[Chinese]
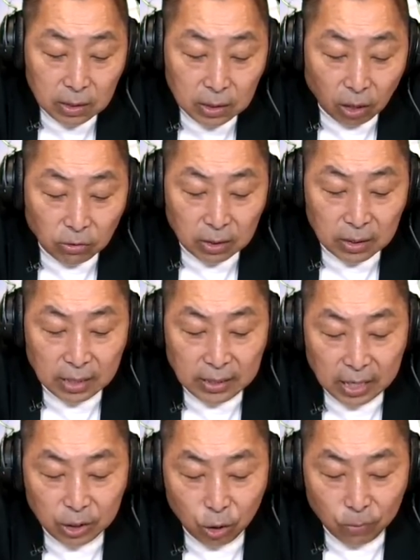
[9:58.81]
消资呢，
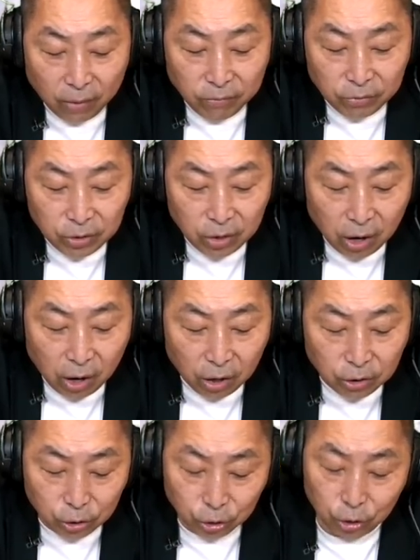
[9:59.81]
现在只有百分之
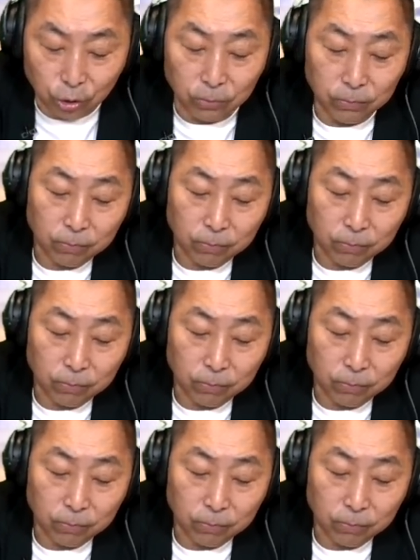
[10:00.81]
二十九，